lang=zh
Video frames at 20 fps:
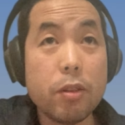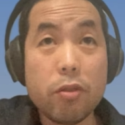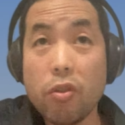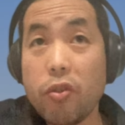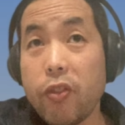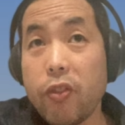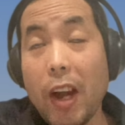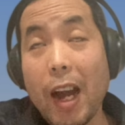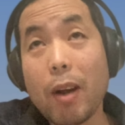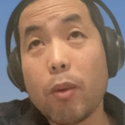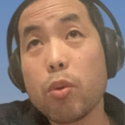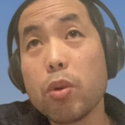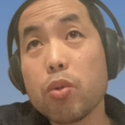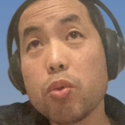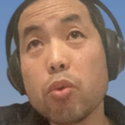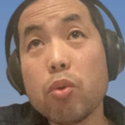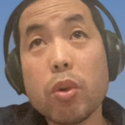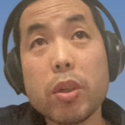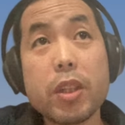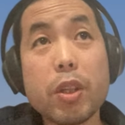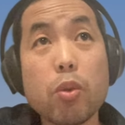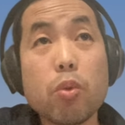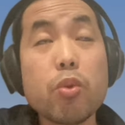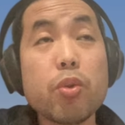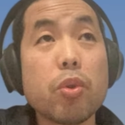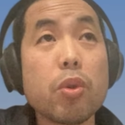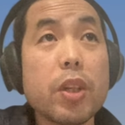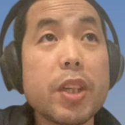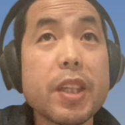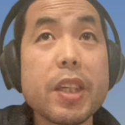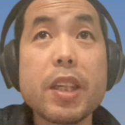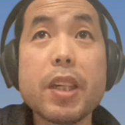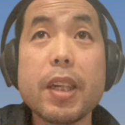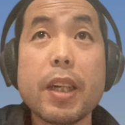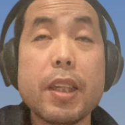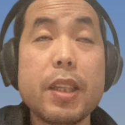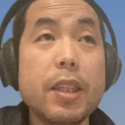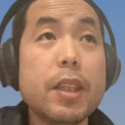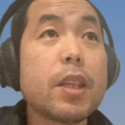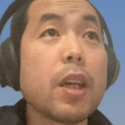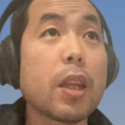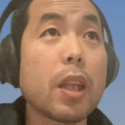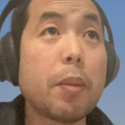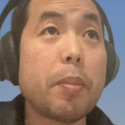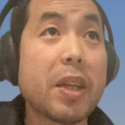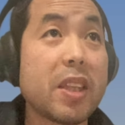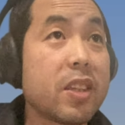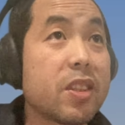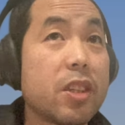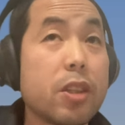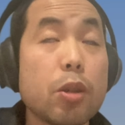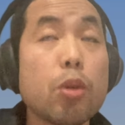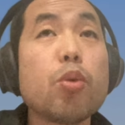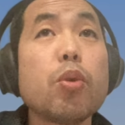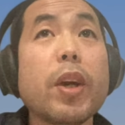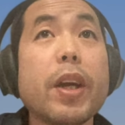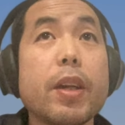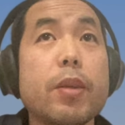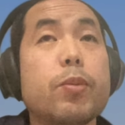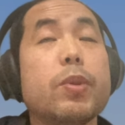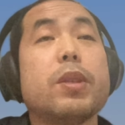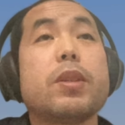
你法国，如果你雇佣了一个人，你想再把他辞退，